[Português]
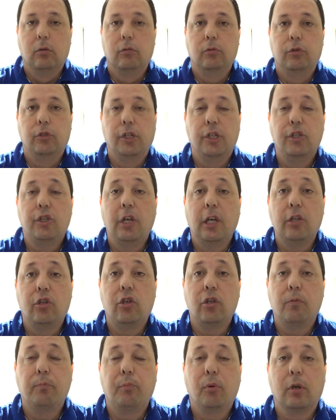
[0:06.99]
Um
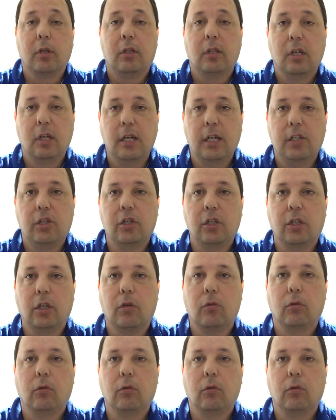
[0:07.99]
dirigente importante que